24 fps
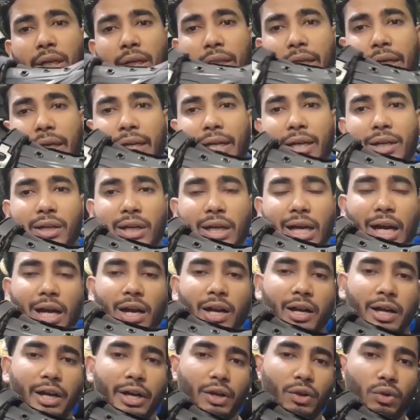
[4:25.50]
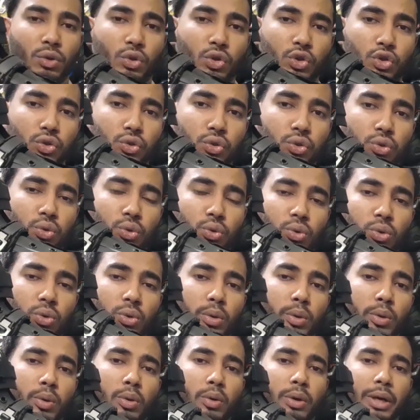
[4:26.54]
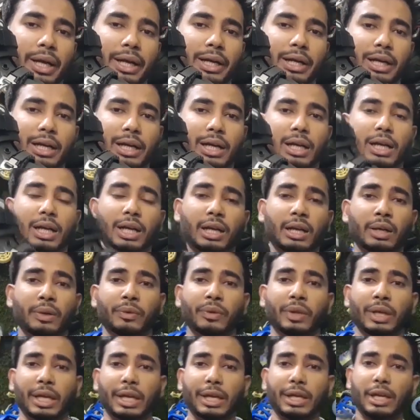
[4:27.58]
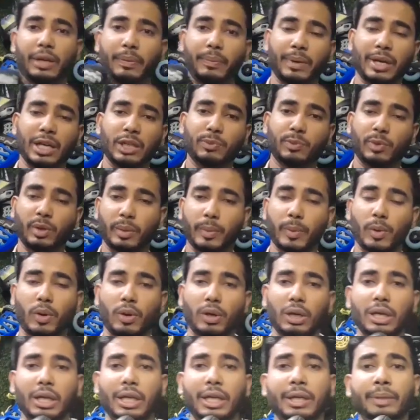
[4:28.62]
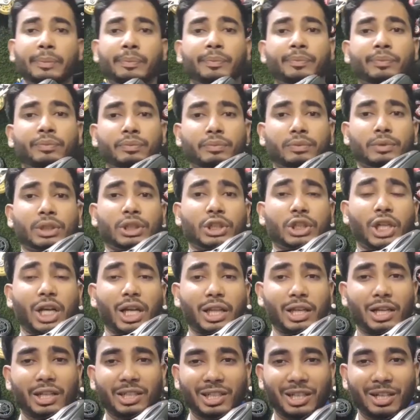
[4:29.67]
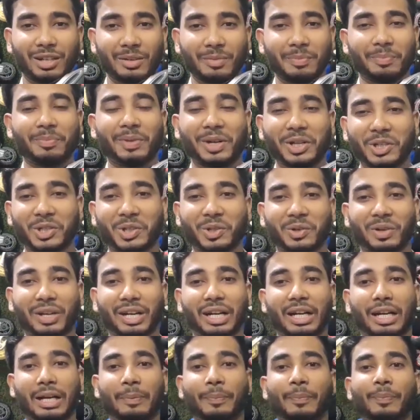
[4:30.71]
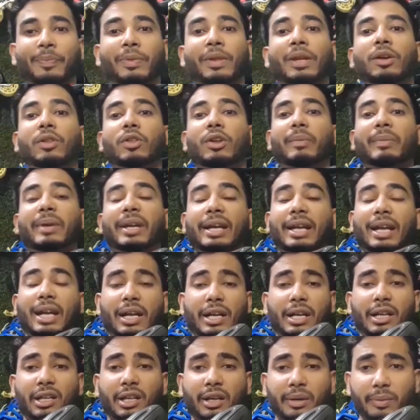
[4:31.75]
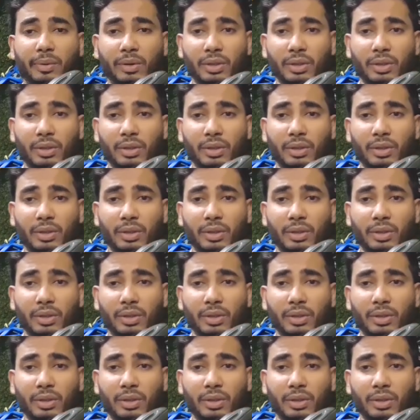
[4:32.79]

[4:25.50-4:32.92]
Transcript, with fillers: দেখেন কালারটা কিন্তু সুন্দর একটা কালার এটার প্রাইস পড়বে অনলি সাত হাজার পাঁচশো টাকা তো আমি গ্যারান্টি দেওয়া